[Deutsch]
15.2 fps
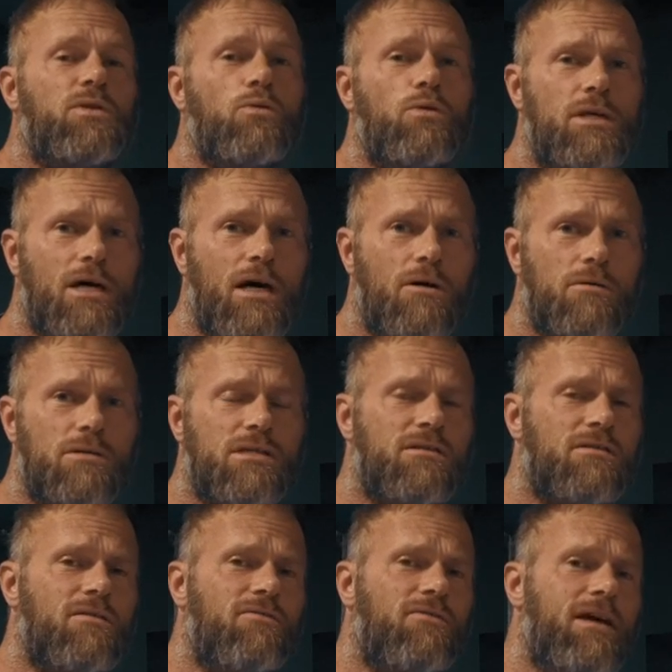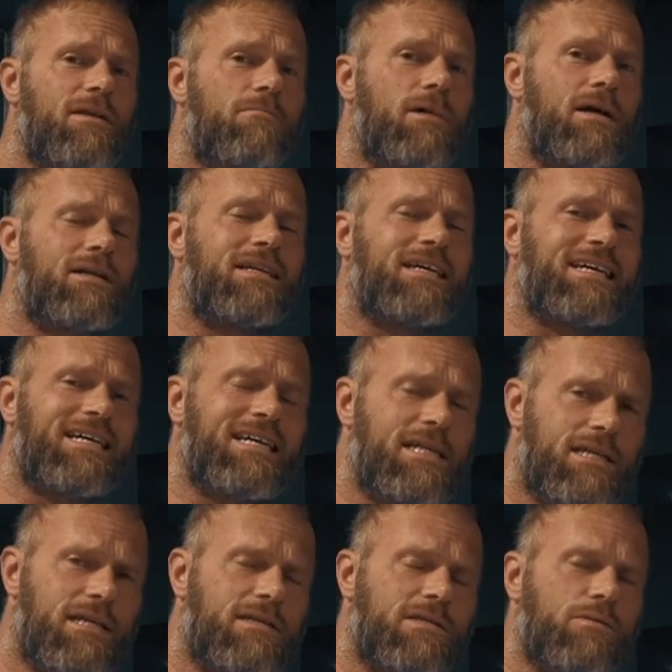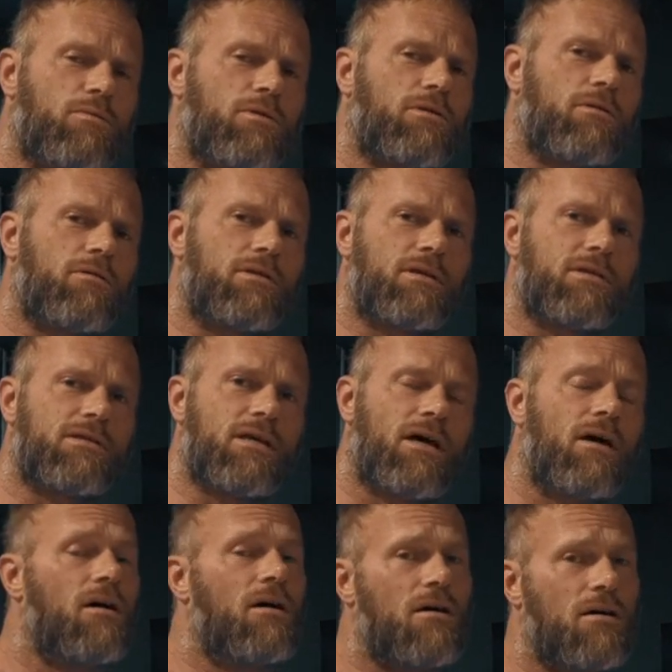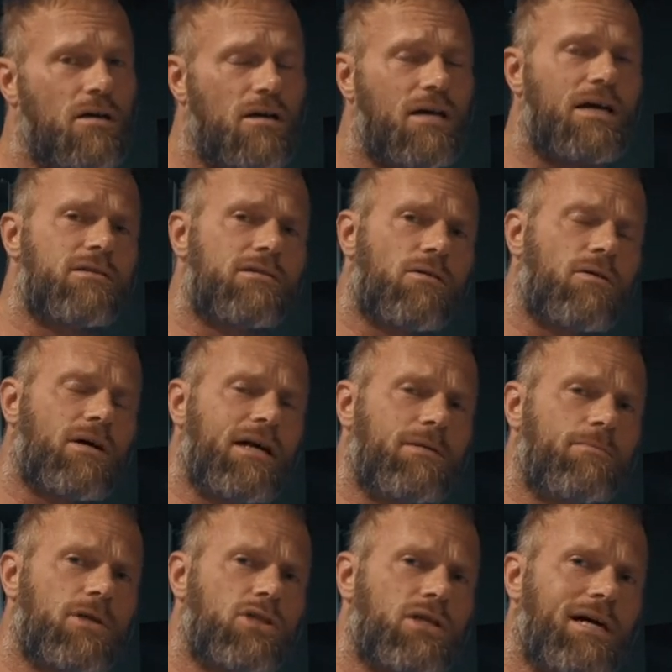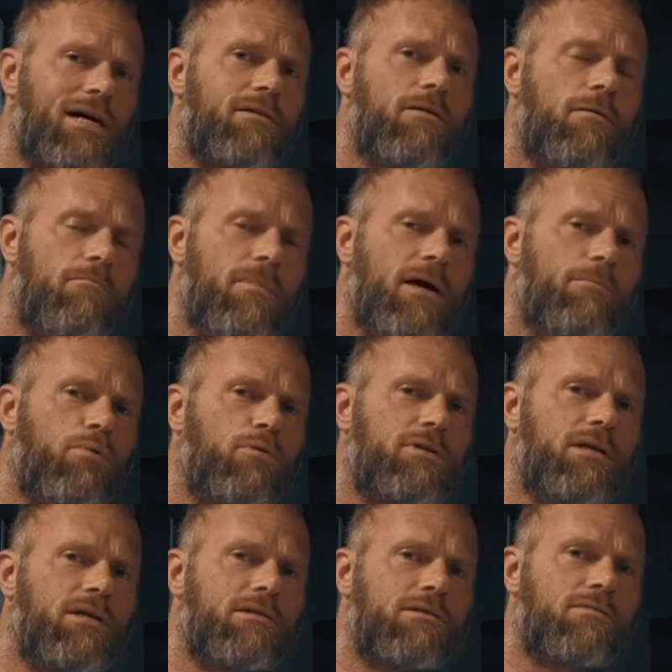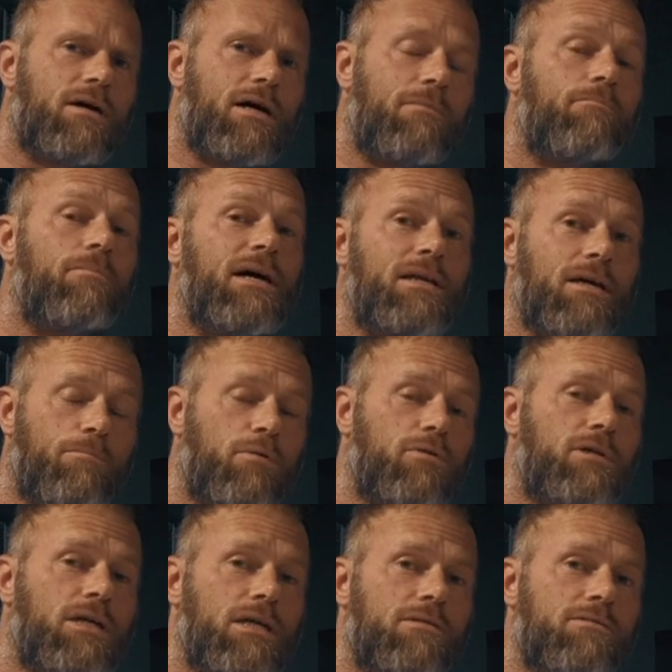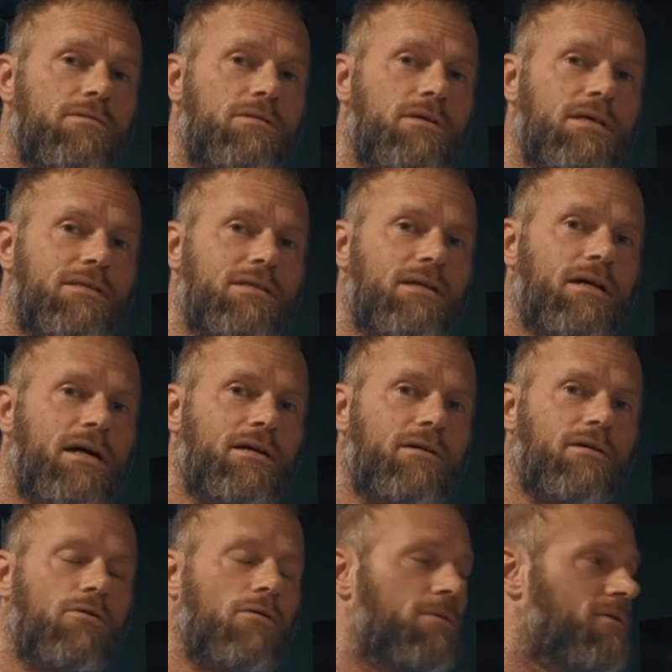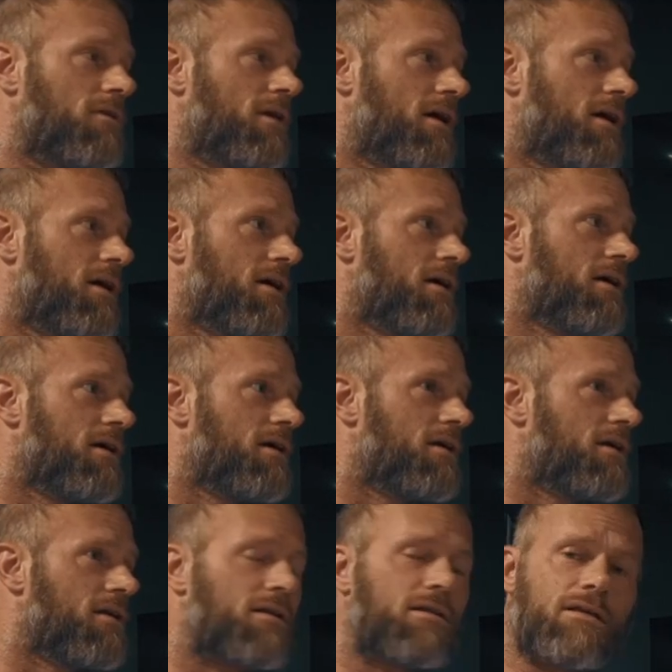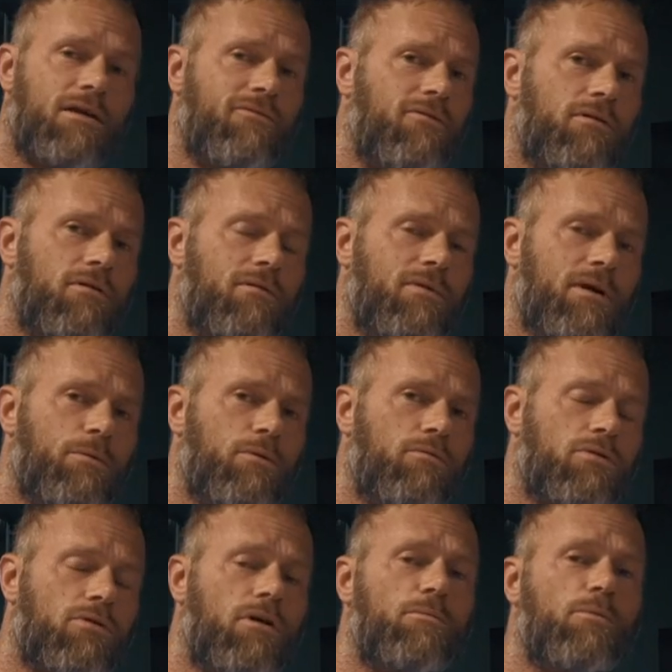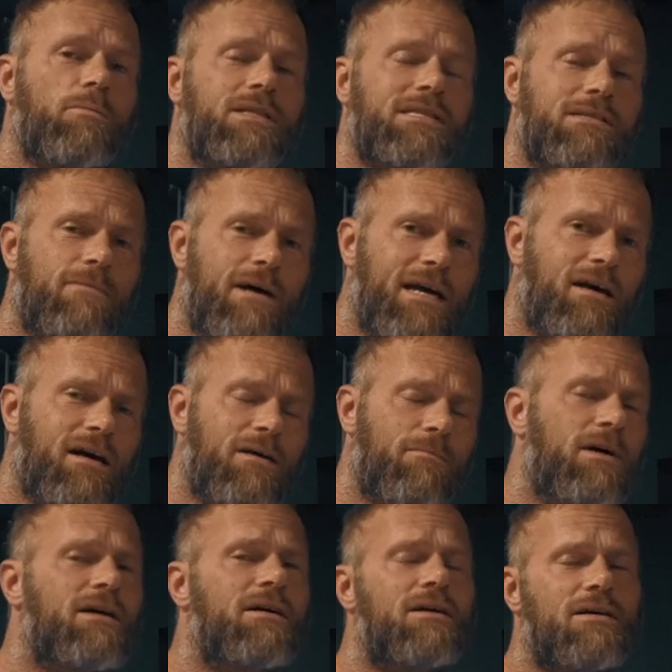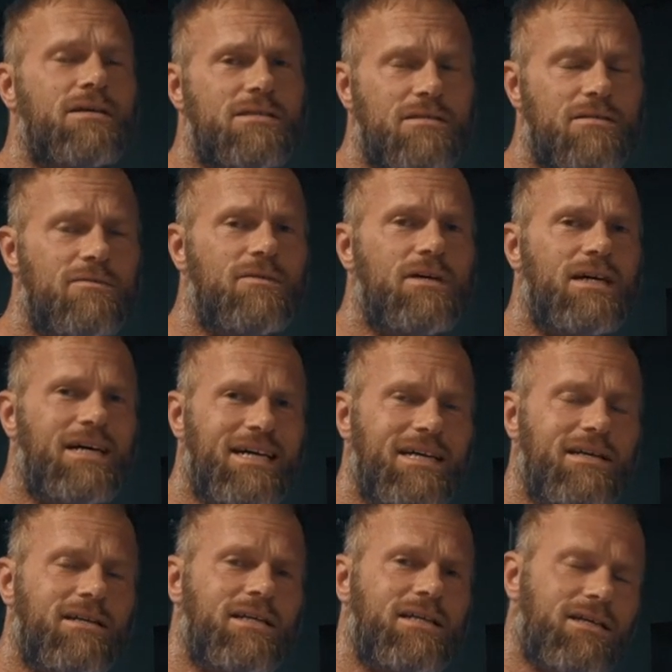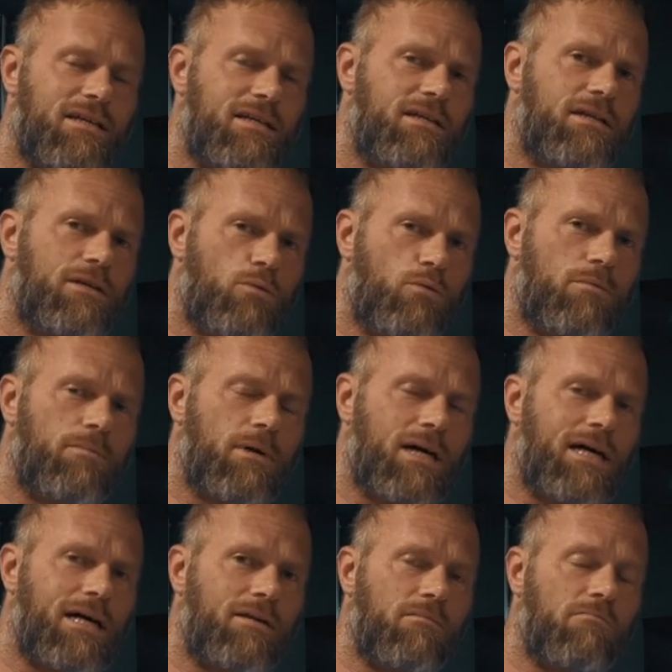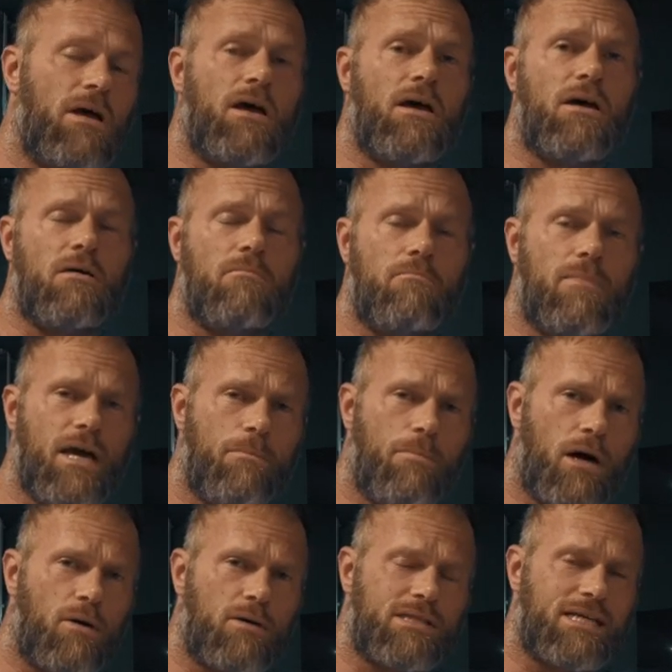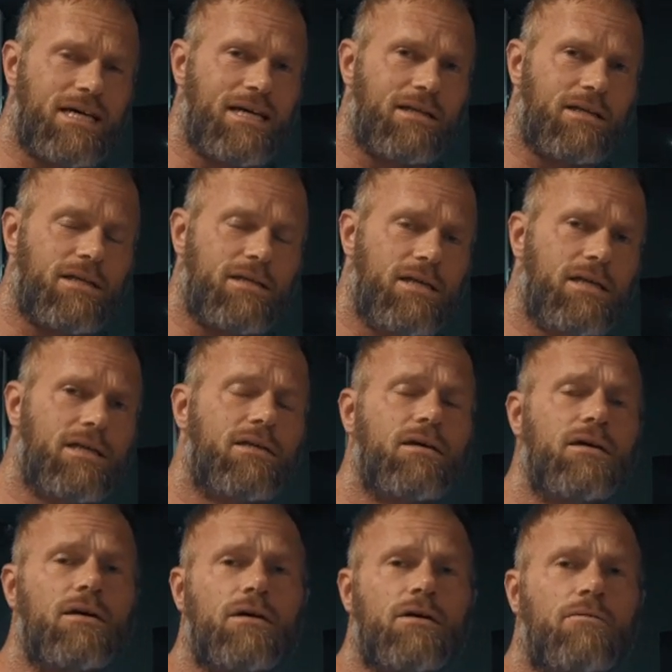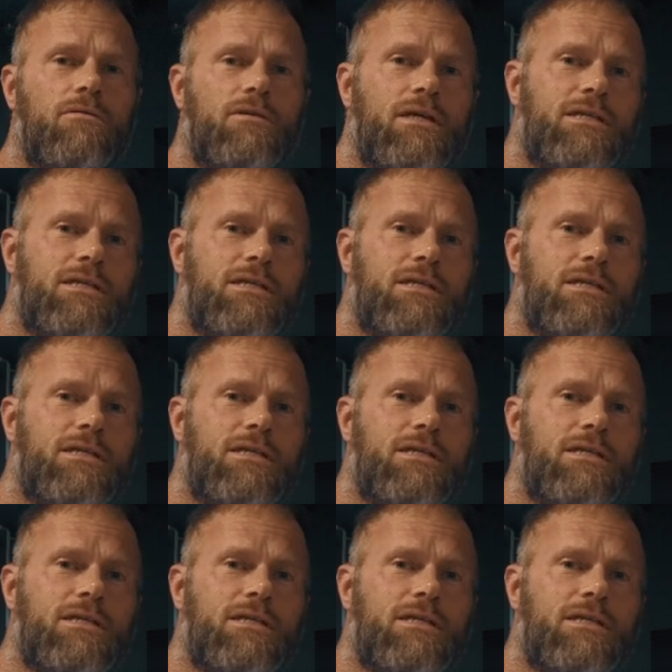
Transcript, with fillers: durchaus, wenn man richtig zugedröhnt ist, dann kann es auch gar nicht mal schaden, mehr Protein zu haben bei der Proteinsynthese, die da angekurbelt wird. Davon können wir aber nur träumen und mit 2 Gramm sind wir eigentlich richtig gut beraten. Mehr braucht es eigentlich nicht und